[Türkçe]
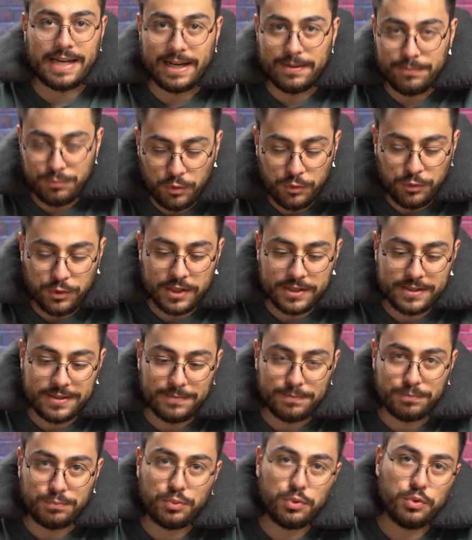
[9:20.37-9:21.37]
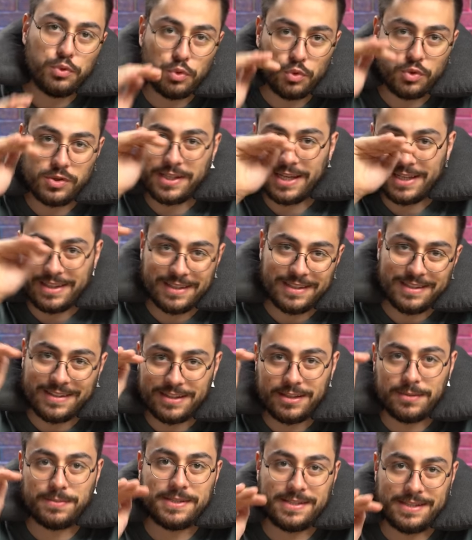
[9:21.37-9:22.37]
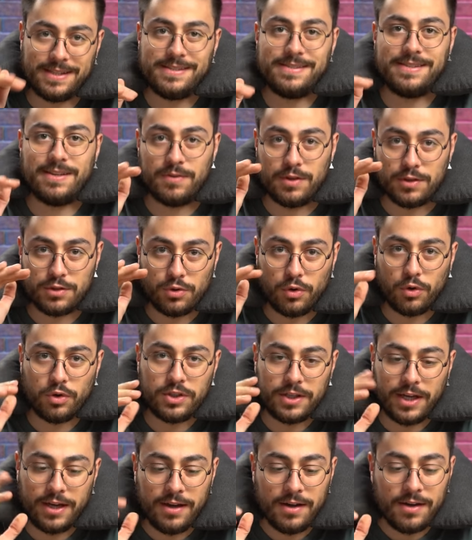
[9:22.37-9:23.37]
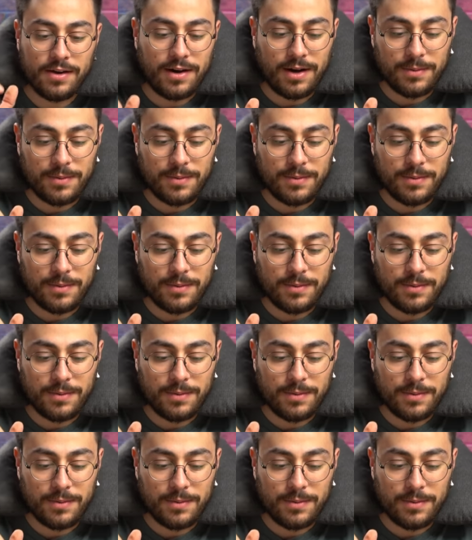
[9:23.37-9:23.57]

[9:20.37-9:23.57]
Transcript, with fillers: Yani bu fiyata bu yükseklikteki bir ses seviyesi okey.